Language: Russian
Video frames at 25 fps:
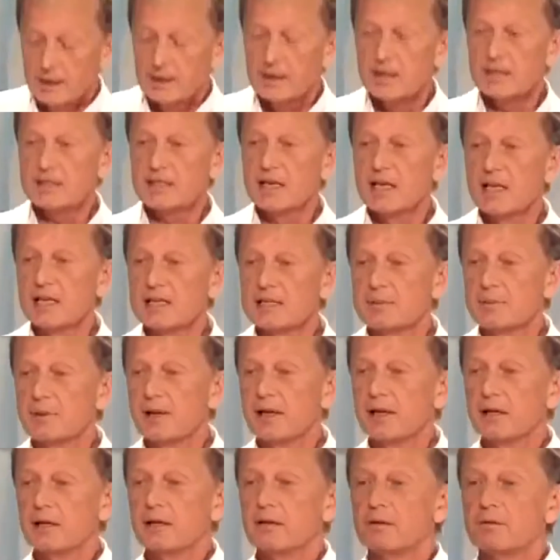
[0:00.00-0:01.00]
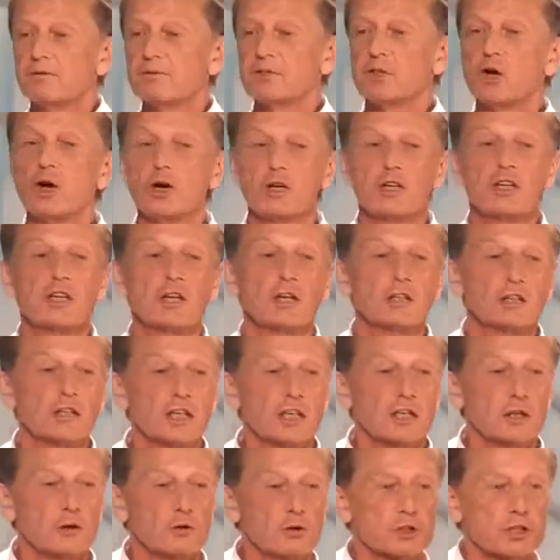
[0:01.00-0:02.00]
Казалось бы, все,
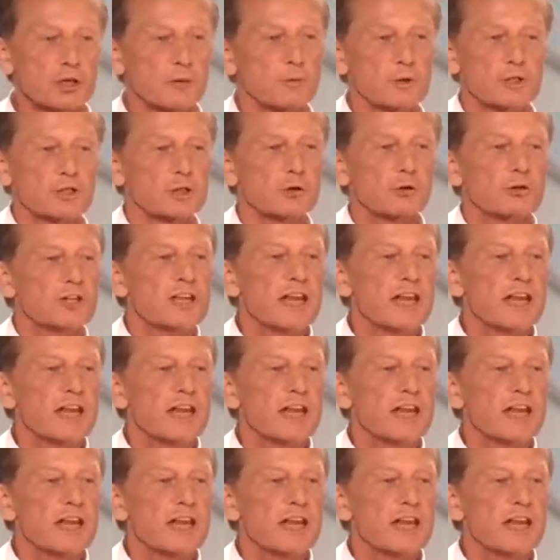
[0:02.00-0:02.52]
кирдык русскому языку.